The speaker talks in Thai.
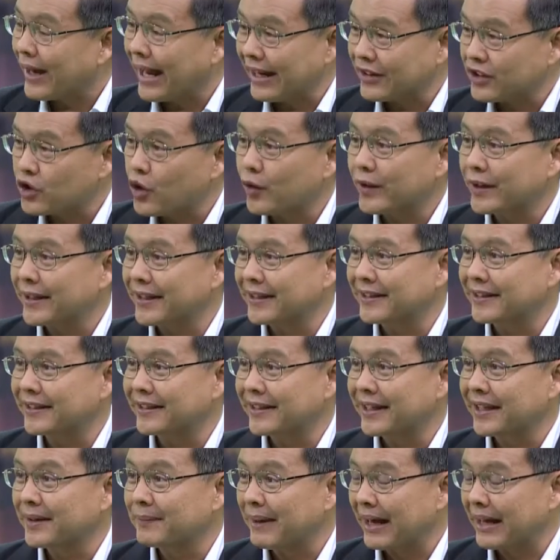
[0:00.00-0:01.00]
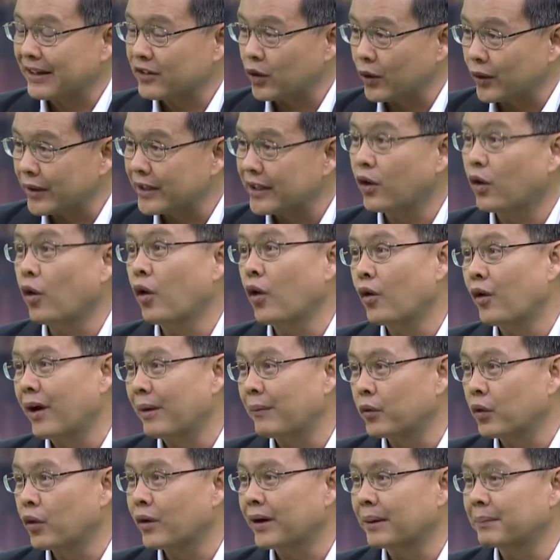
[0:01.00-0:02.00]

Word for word: โอกาสโชคดีคือได้มาสนที่องค์ความรู้